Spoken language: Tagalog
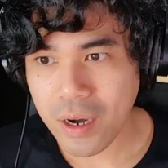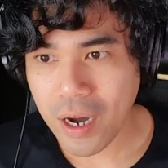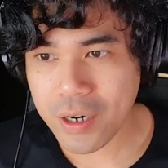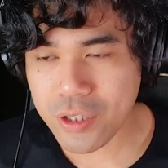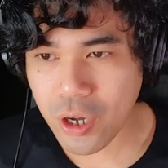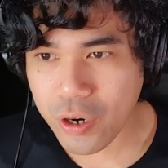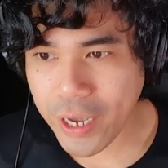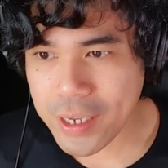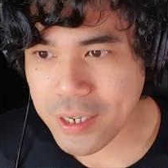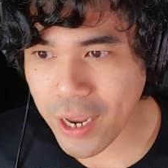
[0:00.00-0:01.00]
Ano to?
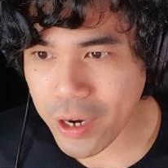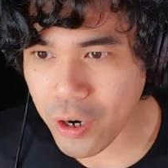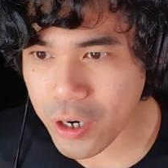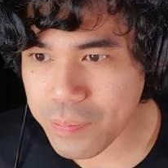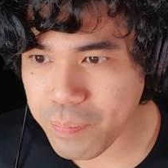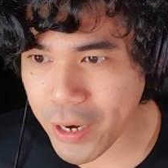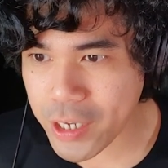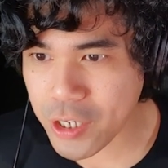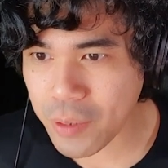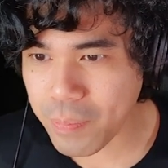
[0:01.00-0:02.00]
Case record,
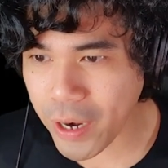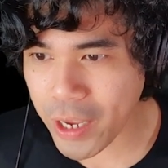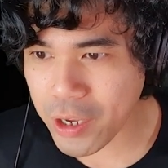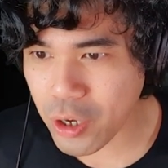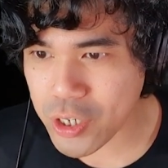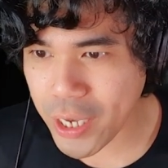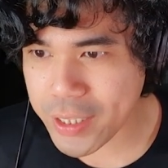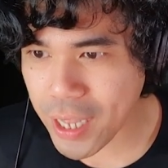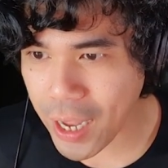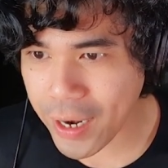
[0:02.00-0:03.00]
prison break using
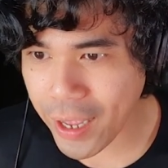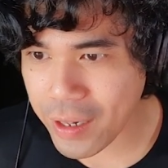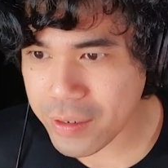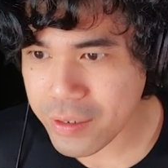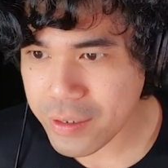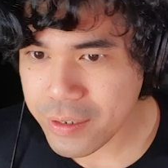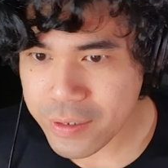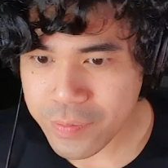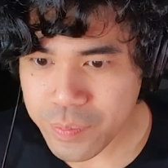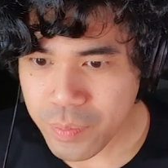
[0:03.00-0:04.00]
tunnel,
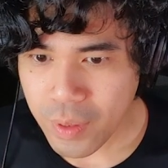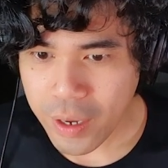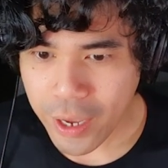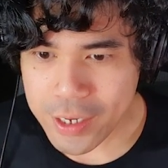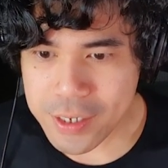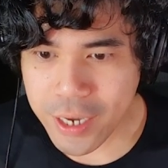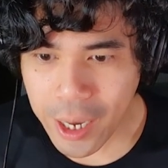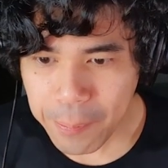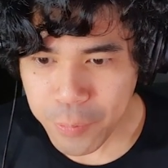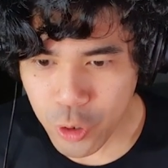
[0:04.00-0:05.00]

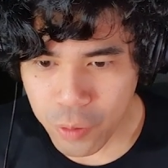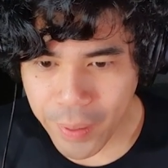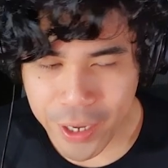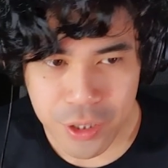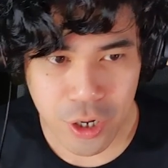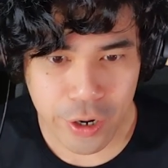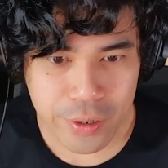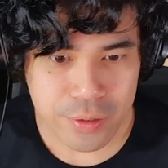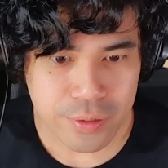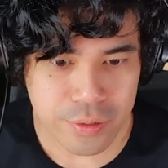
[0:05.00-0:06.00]
escape through main door,
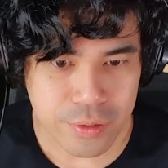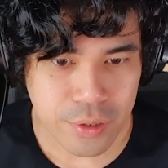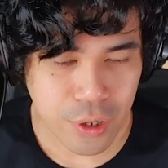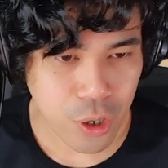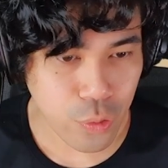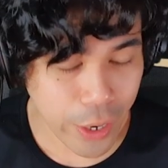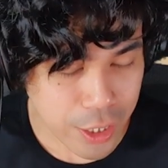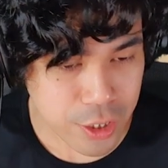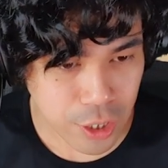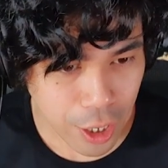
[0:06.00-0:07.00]

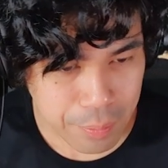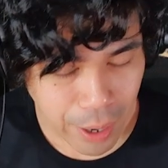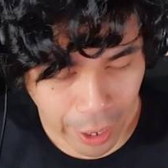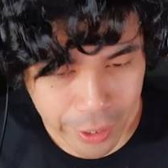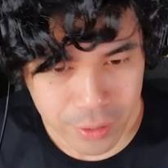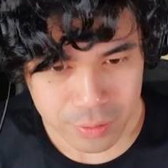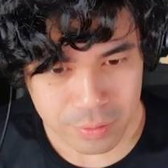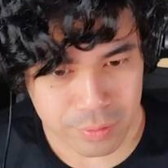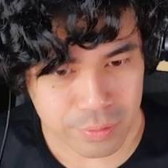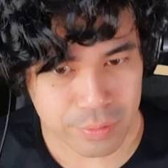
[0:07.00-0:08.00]
question mark?
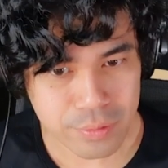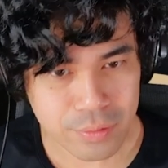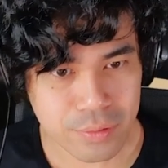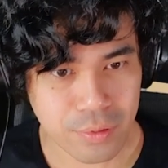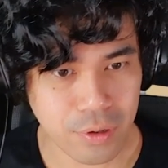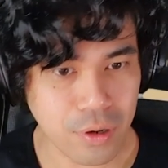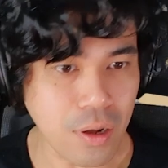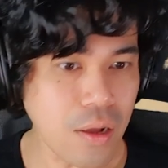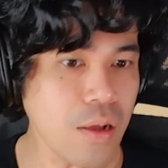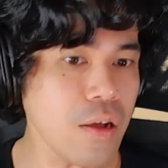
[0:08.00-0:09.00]

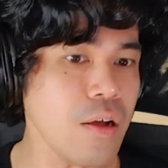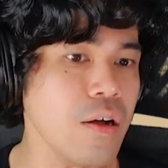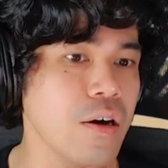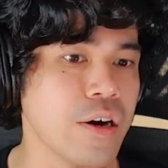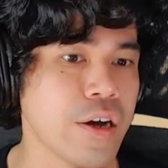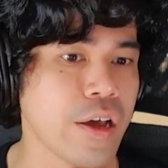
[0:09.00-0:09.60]
Oh!